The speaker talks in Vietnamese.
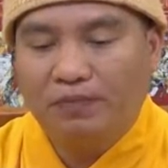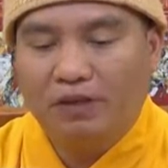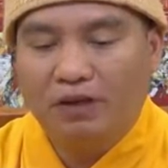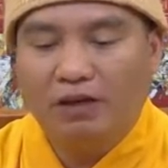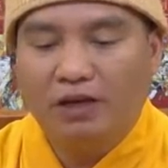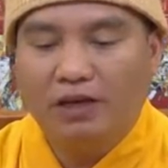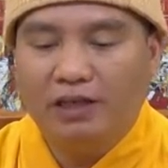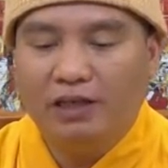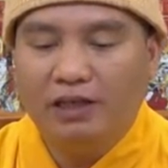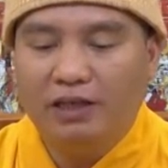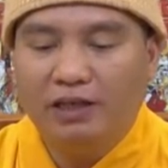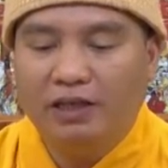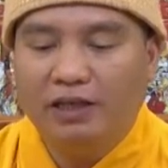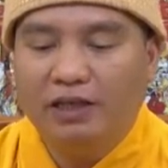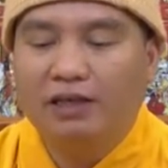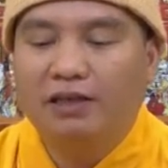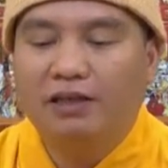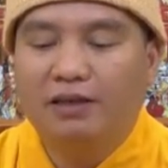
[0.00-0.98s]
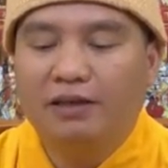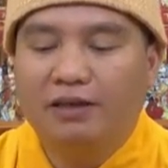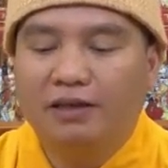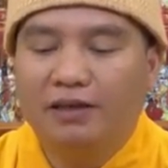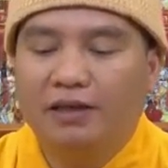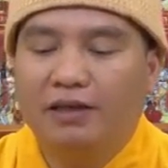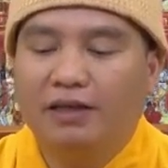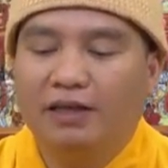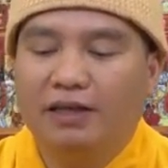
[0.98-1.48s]
đó là ý nghĩa
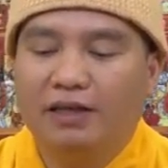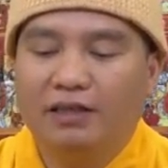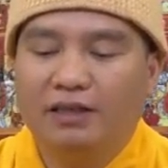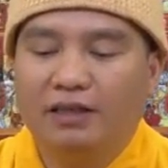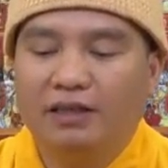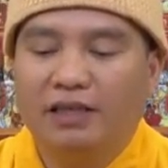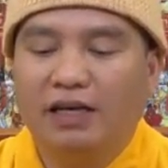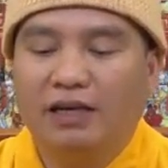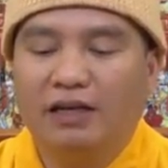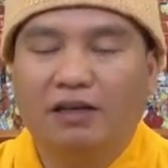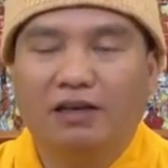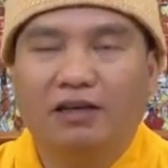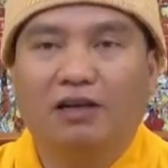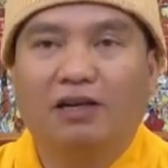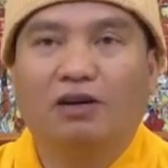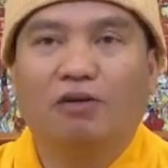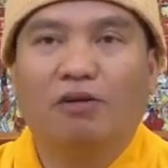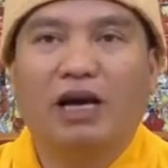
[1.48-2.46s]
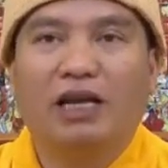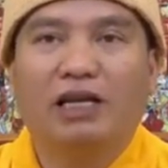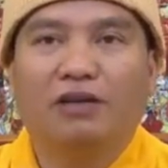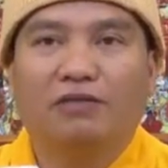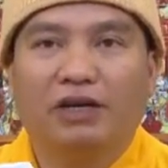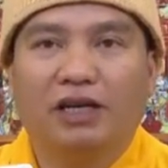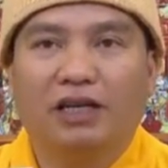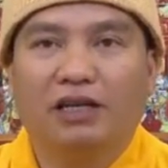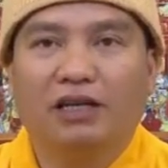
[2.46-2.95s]
thầy à, xin trả lời lược qua
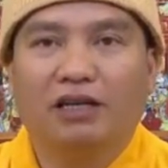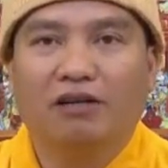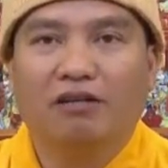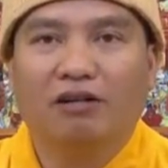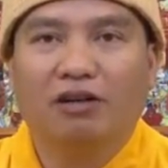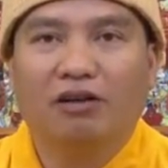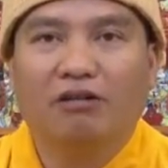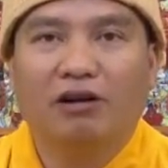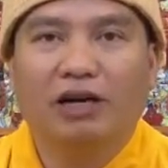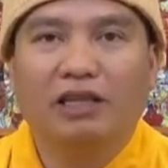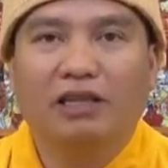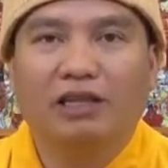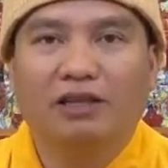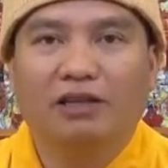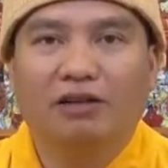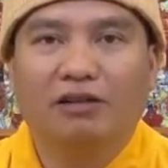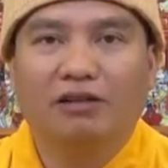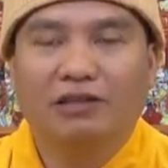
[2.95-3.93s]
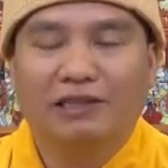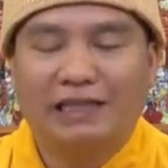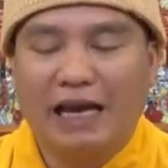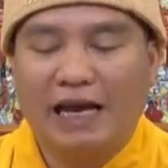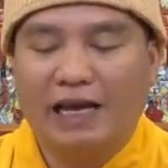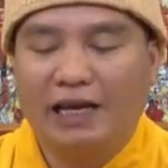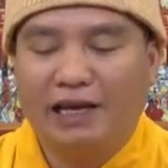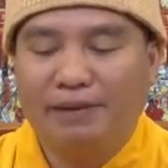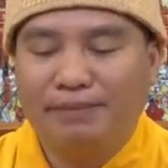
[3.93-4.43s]
như vậy còn nói thì nó
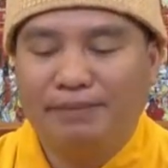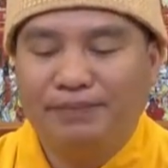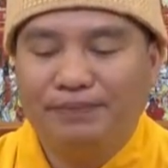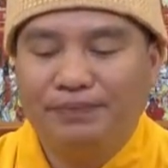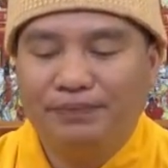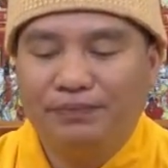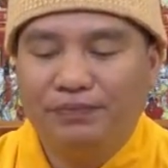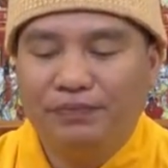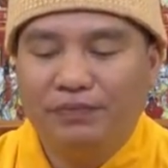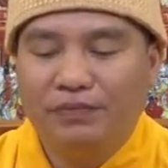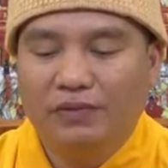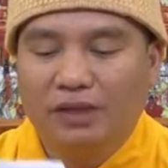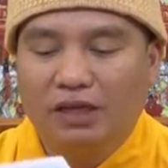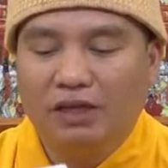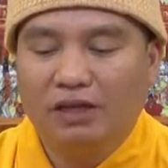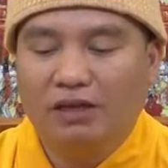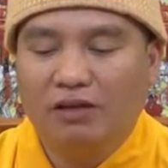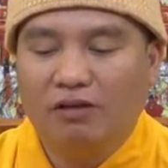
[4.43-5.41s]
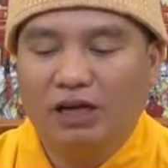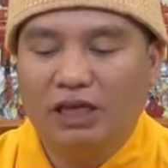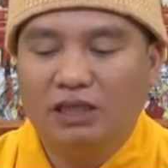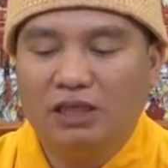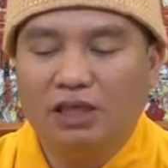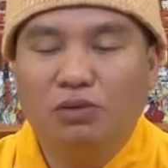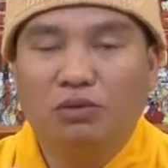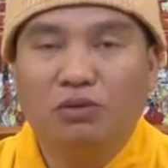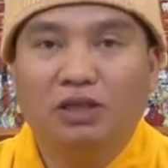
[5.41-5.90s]
dài lắm đó, nói
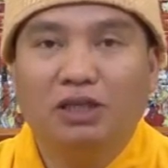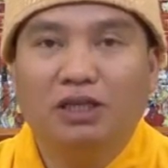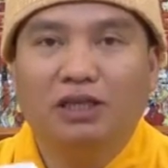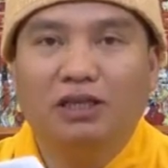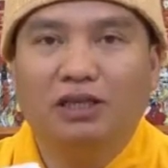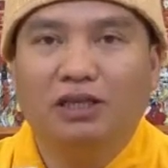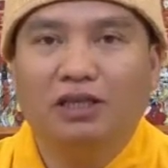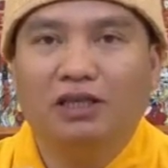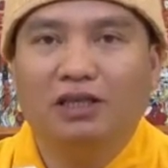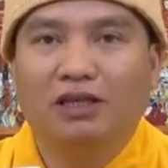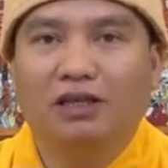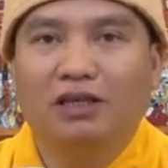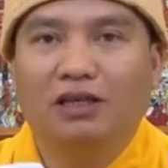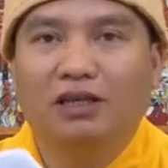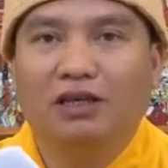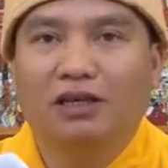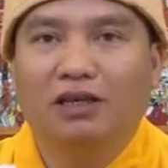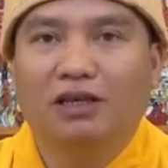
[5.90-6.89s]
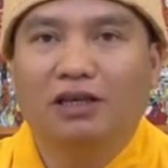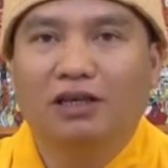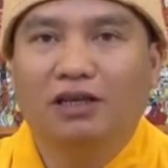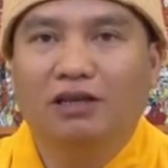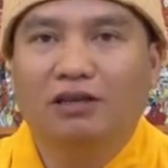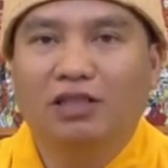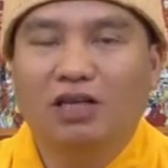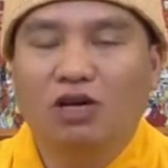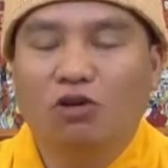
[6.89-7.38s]
sâu thì
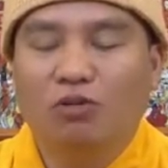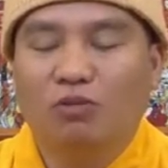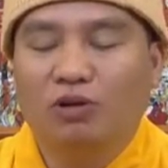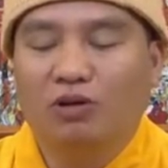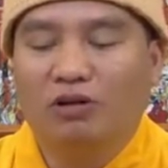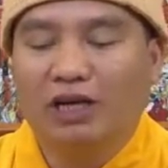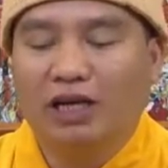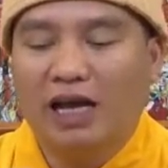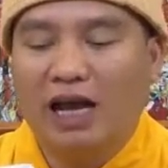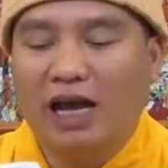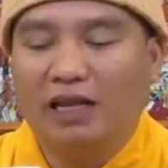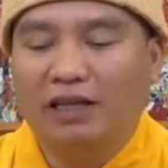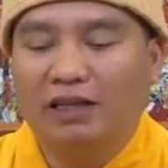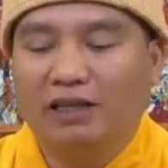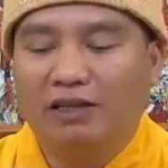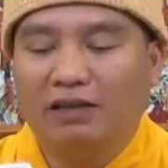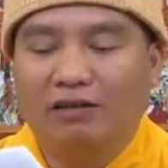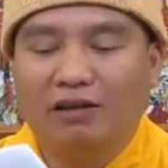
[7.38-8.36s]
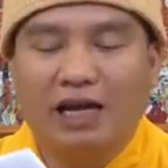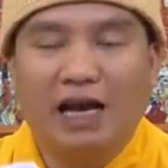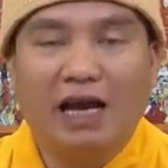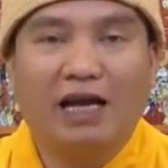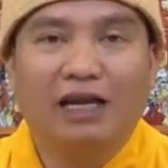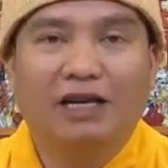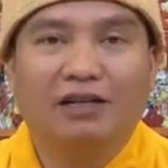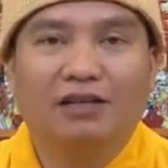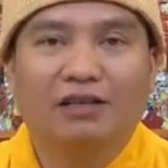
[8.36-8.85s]
nó sâu mà nói cạn thì nó
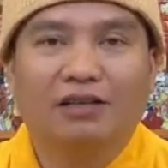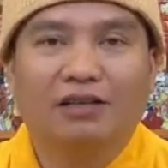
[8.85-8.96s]
cạn